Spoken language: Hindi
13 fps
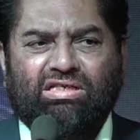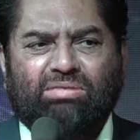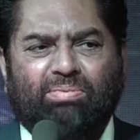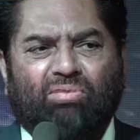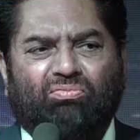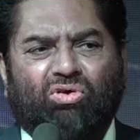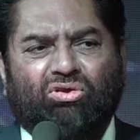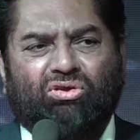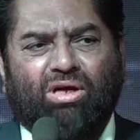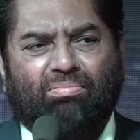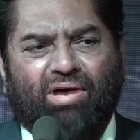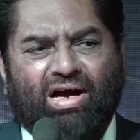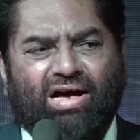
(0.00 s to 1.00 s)
इसमें वो
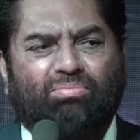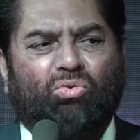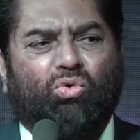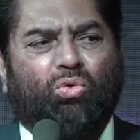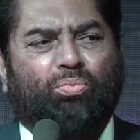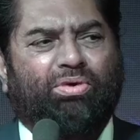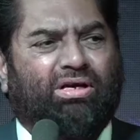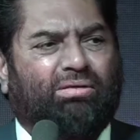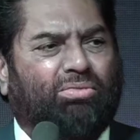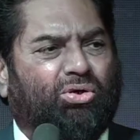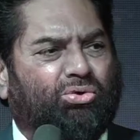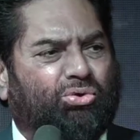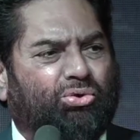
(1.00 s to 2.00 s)
तमाम खूबियाँ
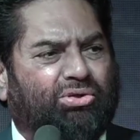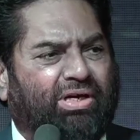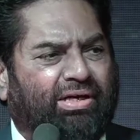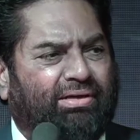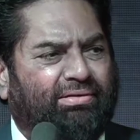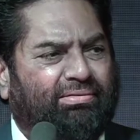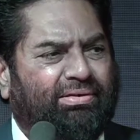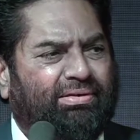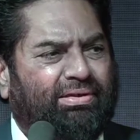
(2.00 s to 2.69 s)
मौजूद हैं